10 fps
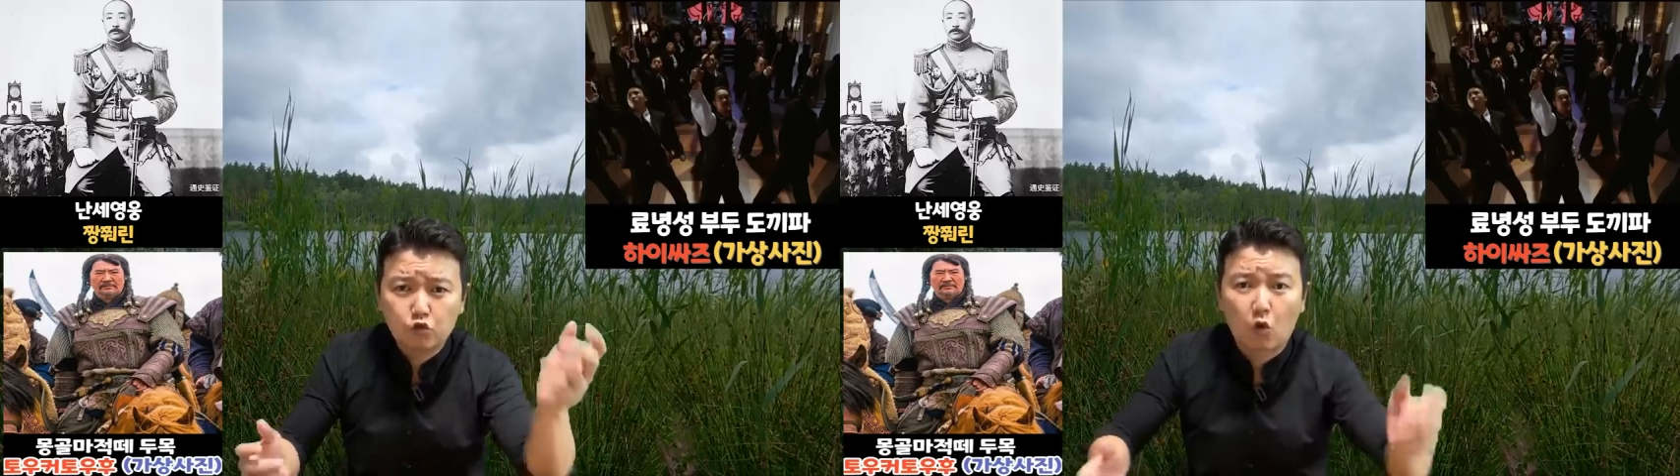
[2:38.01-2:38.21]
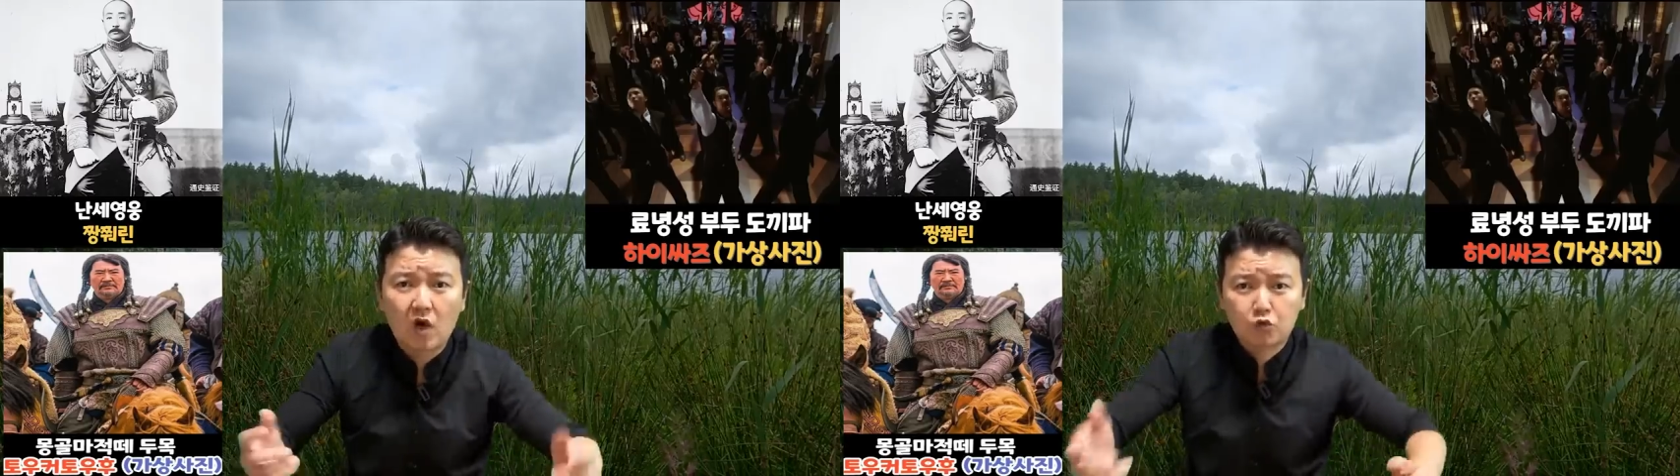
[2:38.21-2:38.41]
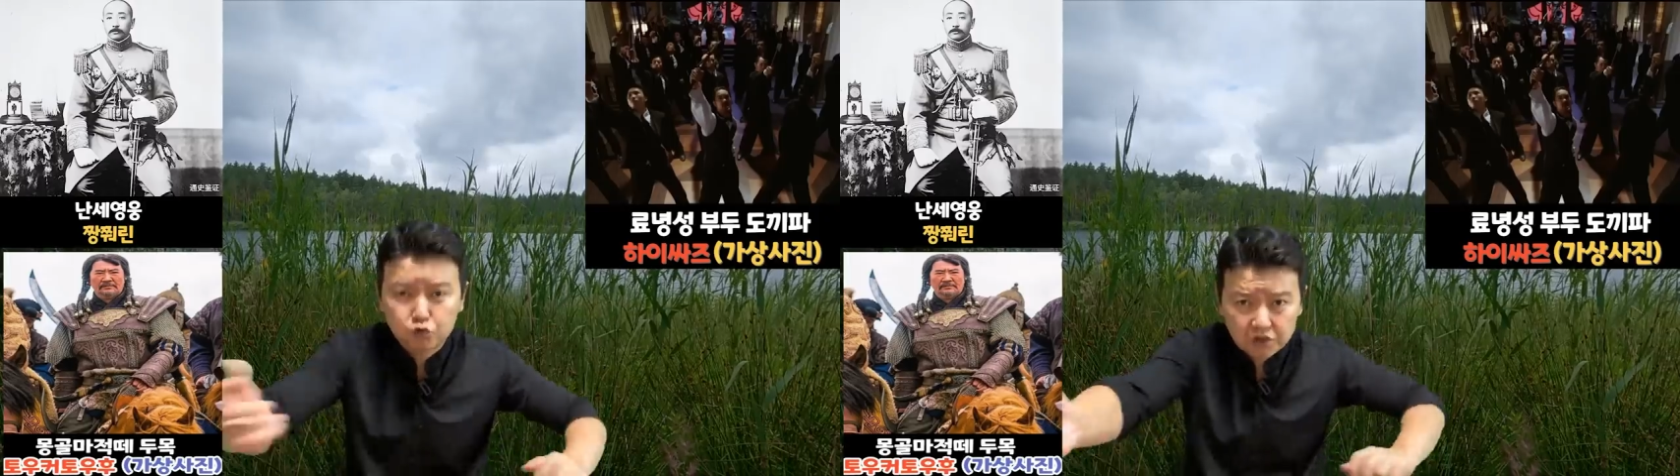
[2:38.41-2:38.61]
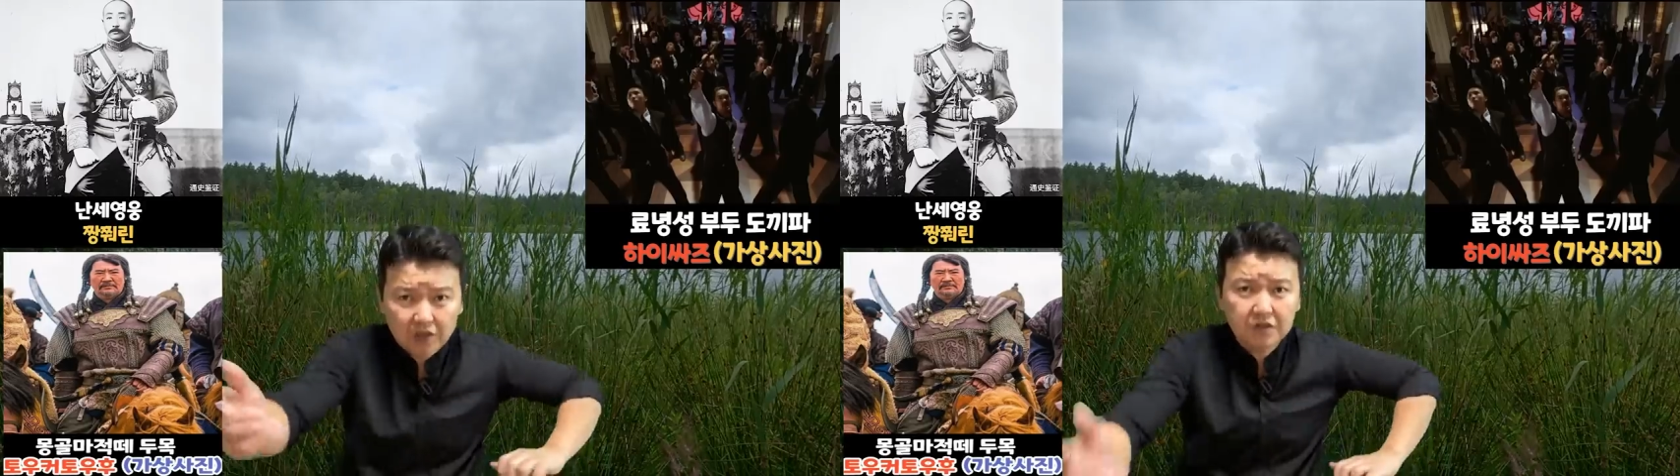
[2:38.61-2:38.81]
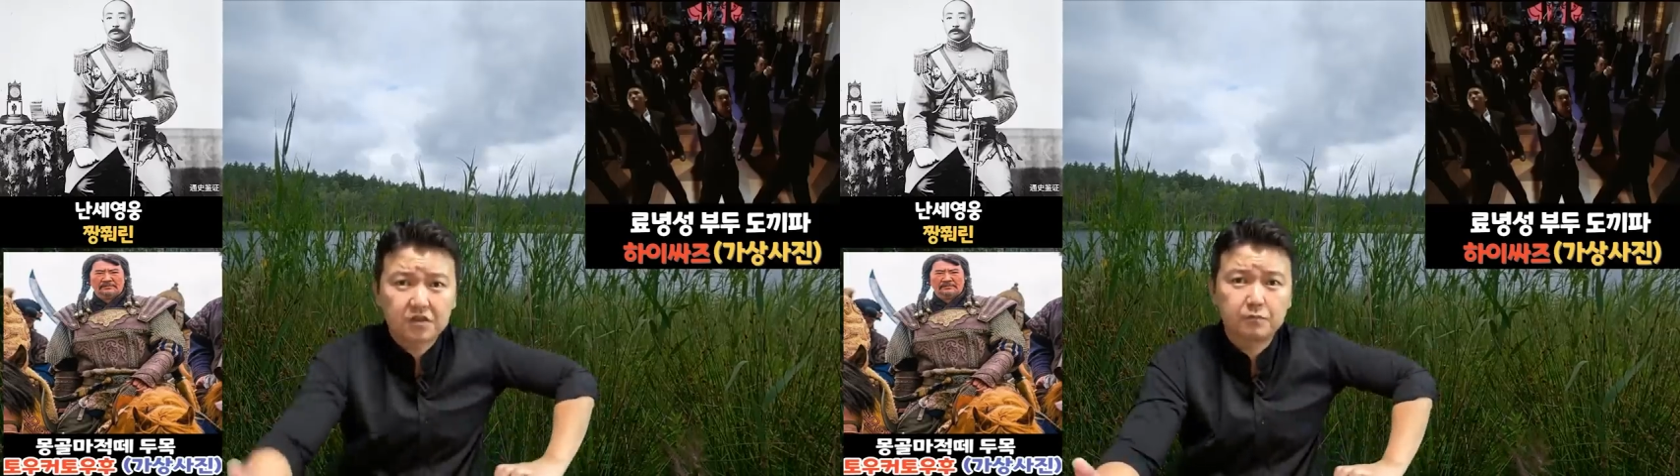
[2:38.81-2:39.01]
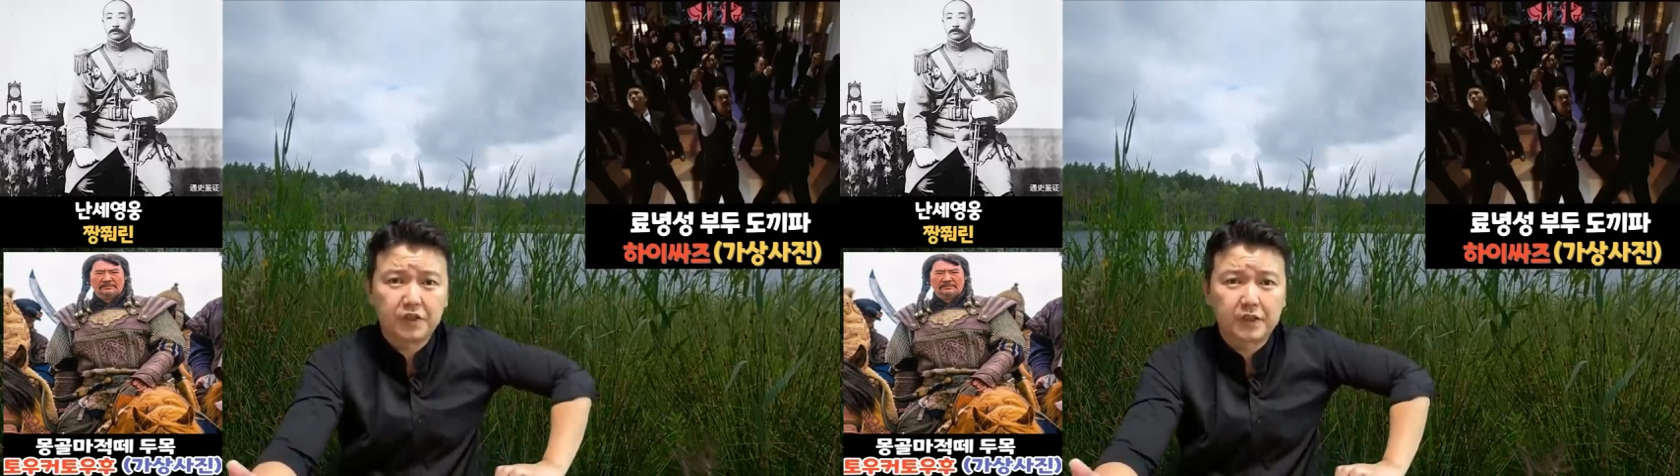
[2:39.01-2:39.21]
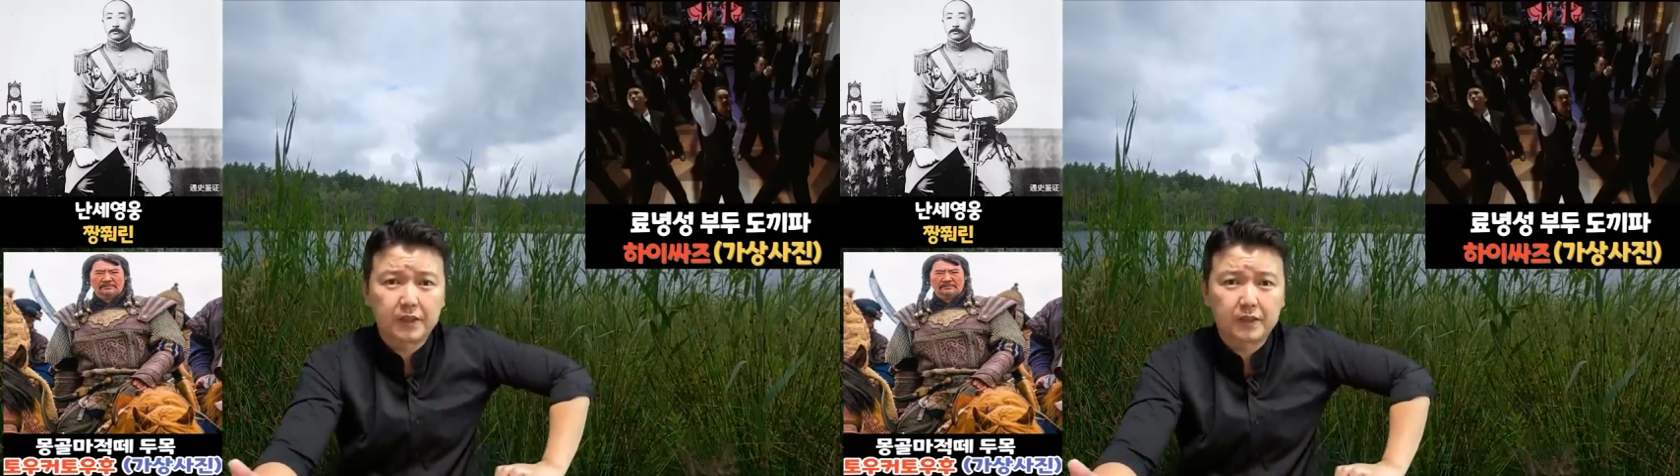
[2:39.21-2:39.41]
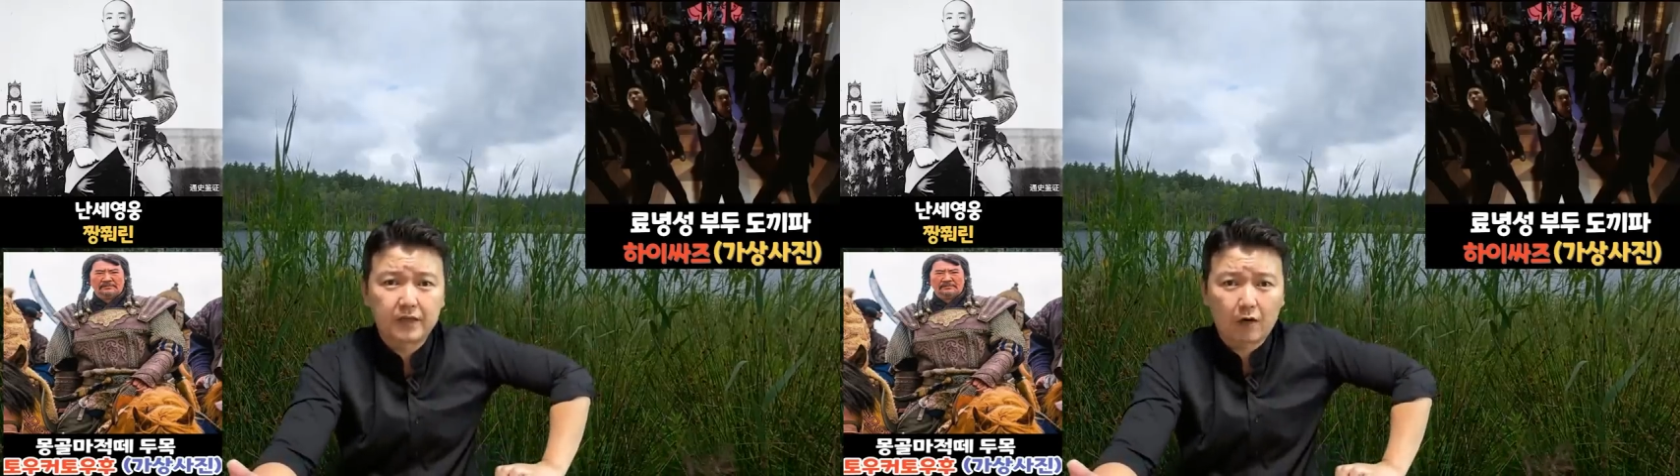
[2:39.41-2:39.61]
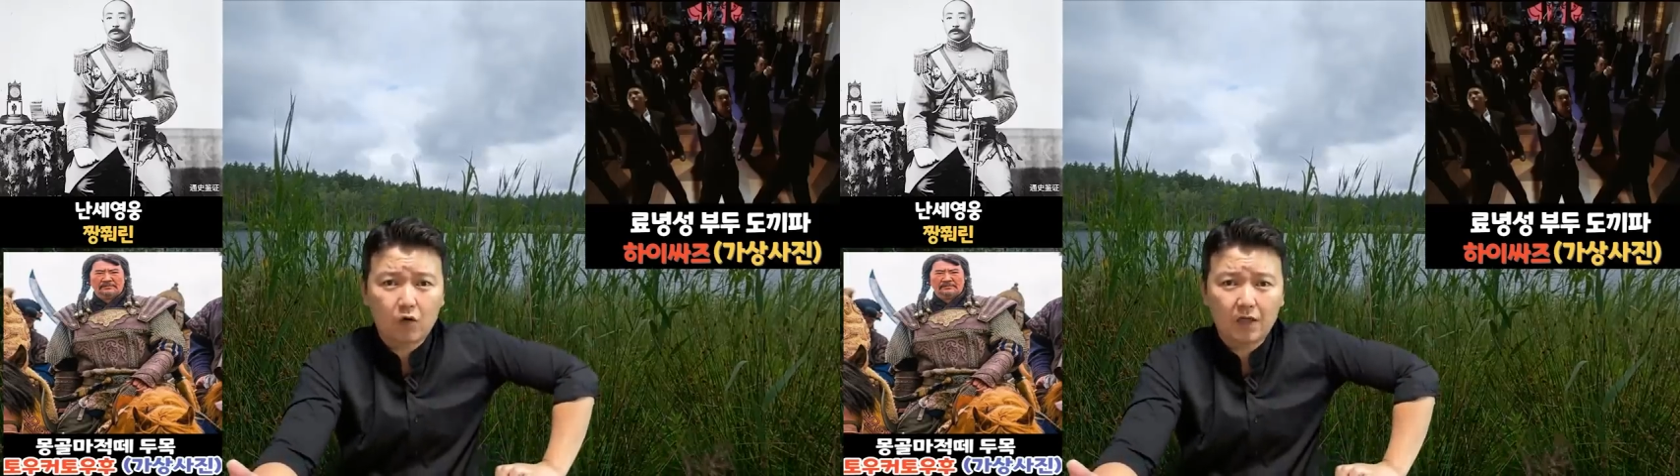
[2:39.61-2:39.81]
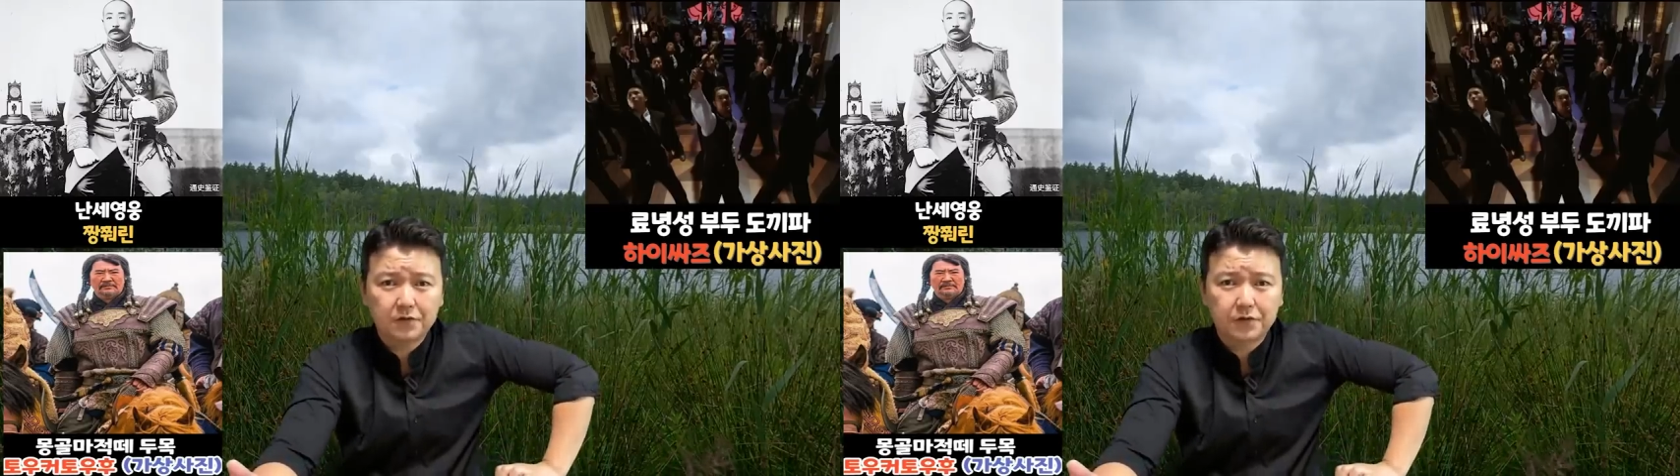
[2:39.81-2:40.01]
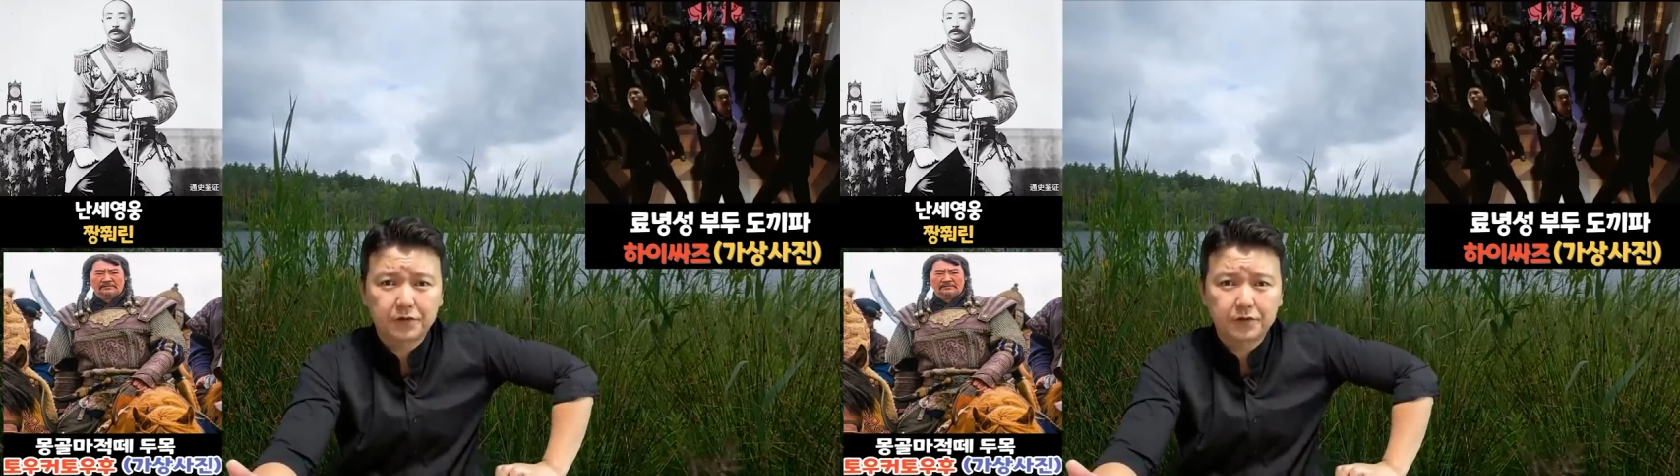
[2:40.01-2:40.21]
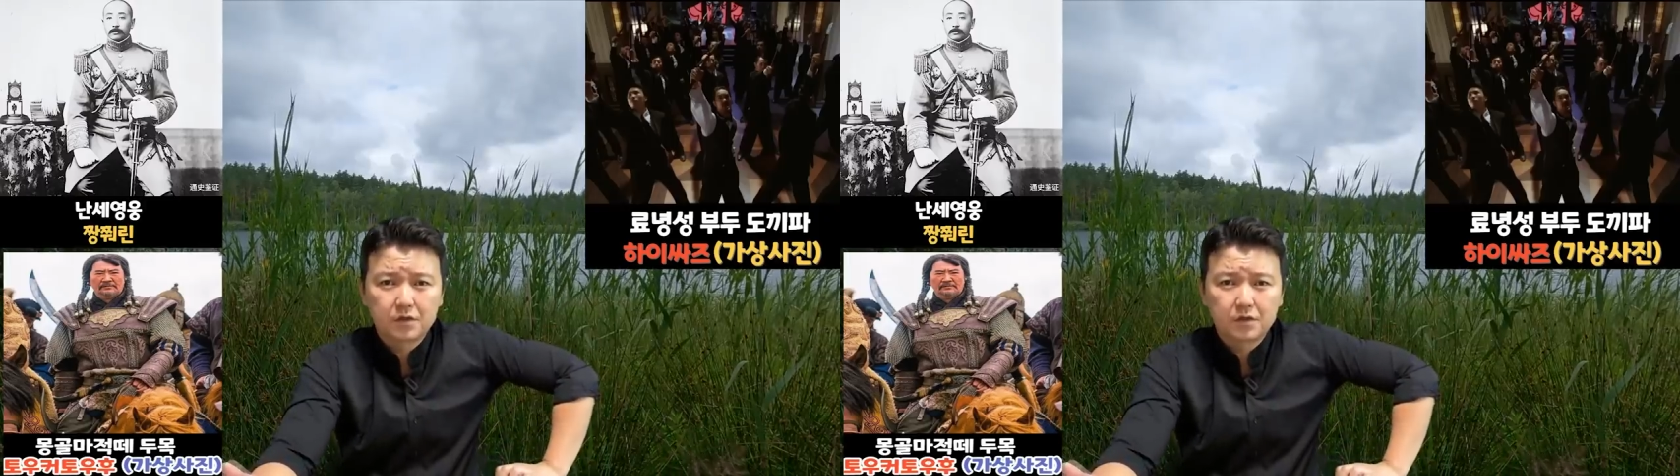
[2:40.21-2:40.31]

도와주셔야겠습니다. 라고 하는데요.